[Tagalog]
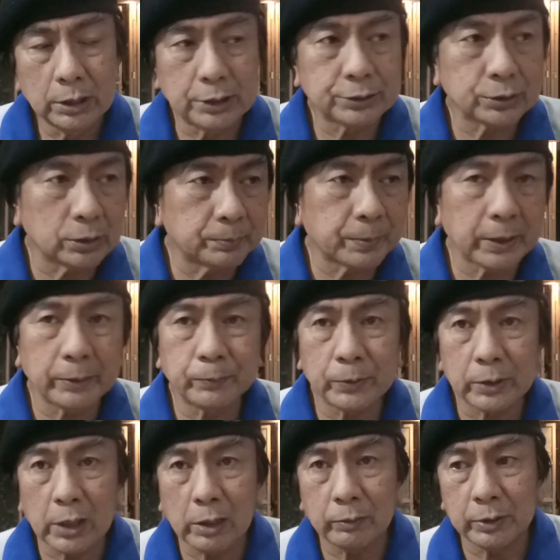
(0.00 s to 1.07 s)
Let's all pray
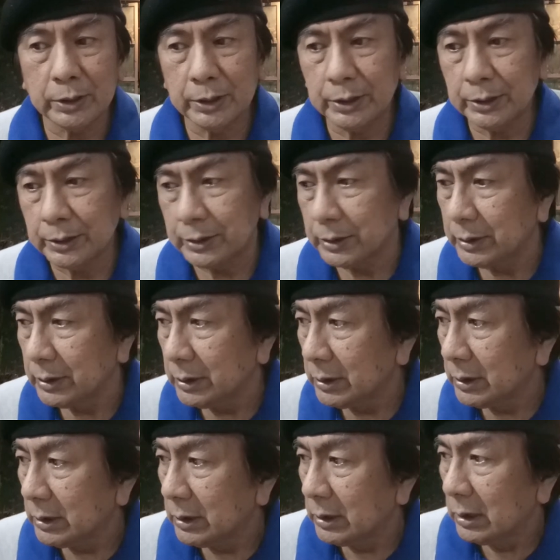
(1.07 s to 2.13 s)
for our
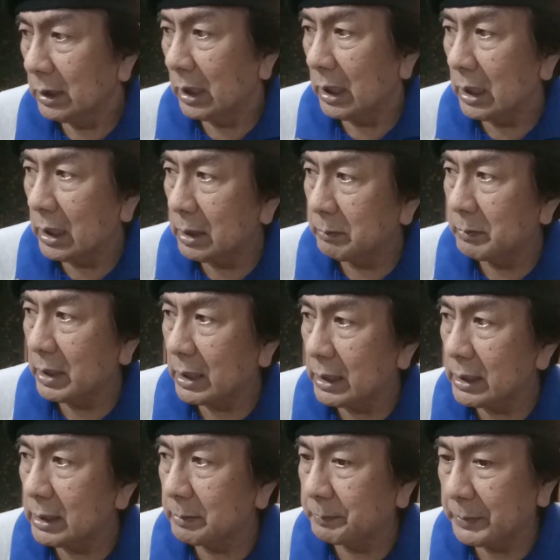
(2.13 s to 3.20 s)
uh,
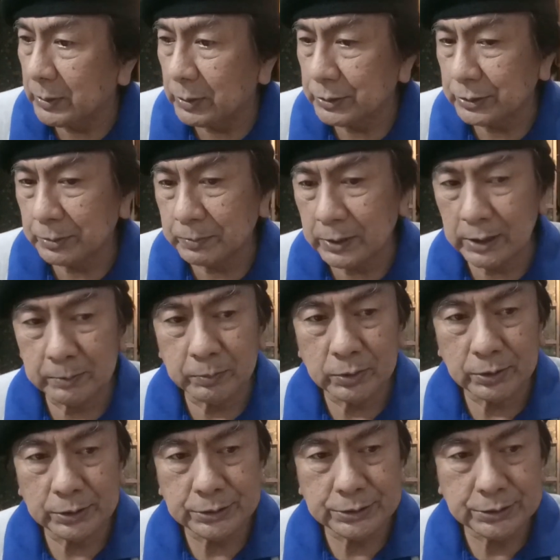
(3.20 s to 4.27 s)
mga Pinoy
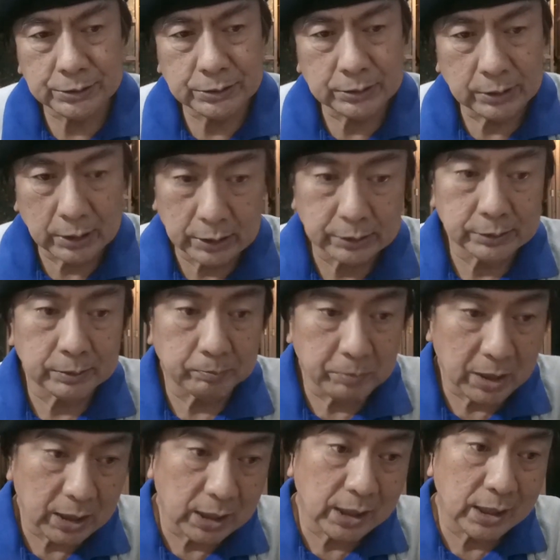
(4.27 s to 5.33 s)
survivors at
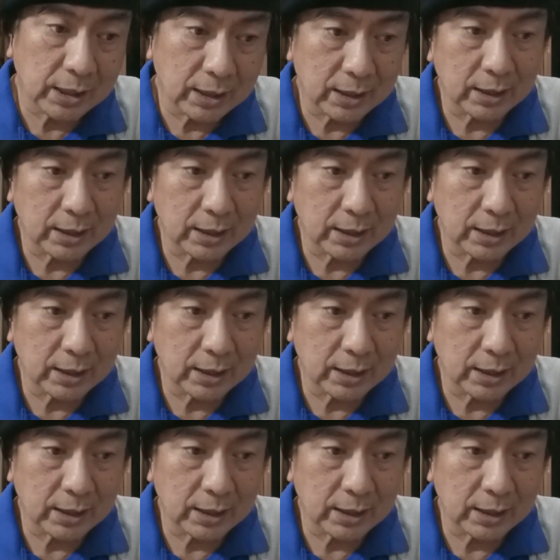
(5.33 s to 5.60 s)
mga